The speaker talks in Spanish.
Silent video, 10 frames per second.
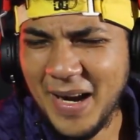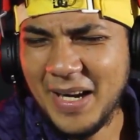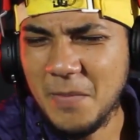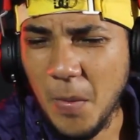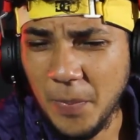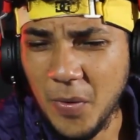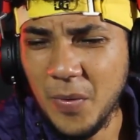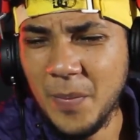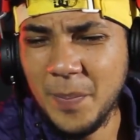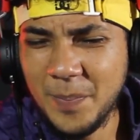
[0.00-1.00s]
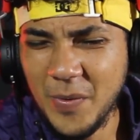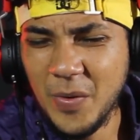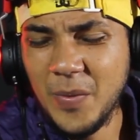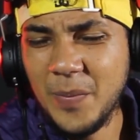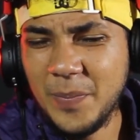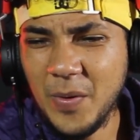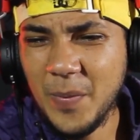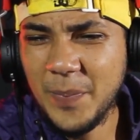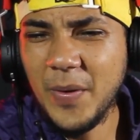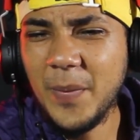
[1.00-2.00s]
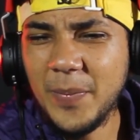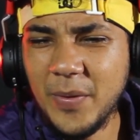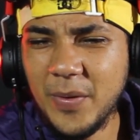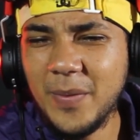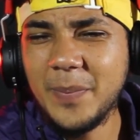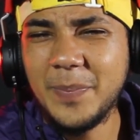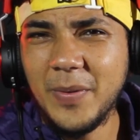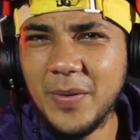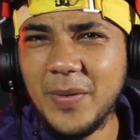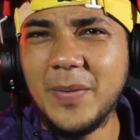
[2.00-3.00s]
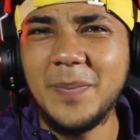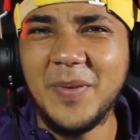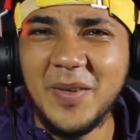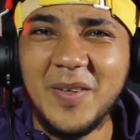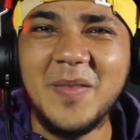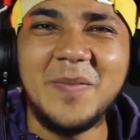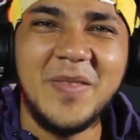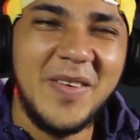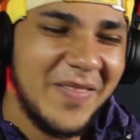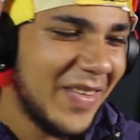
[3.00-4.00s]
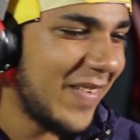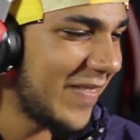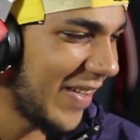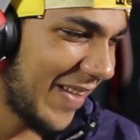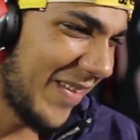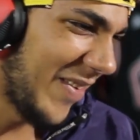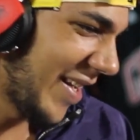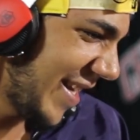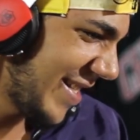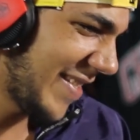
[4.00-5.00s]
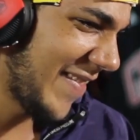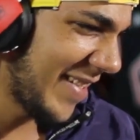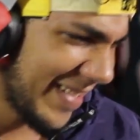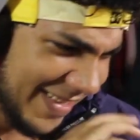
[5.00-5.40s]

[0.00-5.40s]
ritmo Pum, pum, pum, pum, pum, pum, pum, pum A todo con ese, hombre